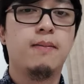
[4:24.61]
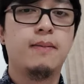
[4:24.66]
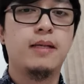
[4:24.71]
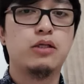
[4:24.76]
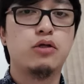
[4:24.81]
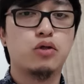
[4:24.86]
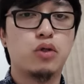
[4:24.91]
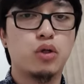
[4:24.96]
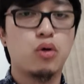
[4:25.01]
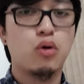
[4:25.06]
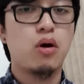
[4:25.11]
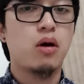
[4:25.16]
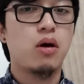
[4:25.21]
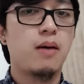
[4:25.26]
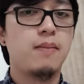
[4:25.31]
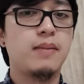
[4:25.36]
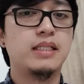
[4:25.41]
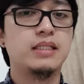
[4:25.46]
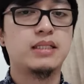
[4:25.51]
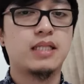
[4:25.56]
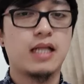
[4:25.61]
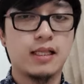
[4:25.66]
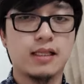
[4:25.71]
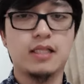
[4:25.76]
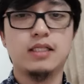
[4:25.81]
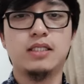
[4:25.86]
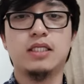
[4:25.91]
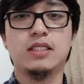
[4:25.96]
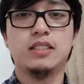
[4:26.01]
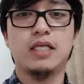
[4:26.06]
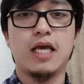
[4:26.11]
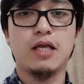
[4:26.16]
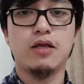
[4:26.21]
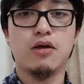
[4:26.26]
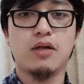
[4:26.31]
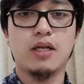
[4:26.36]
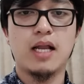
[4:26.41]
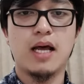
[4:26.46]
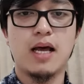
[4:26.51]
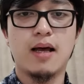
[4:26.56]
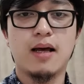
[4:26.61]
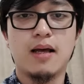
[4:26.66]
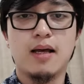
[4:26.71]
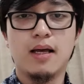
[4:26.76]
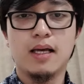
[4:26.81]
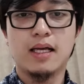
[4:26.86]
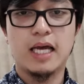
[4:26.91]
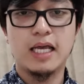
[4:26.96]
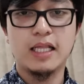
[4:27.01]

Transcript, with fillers: may tuturuan kaming strategy sa inyo na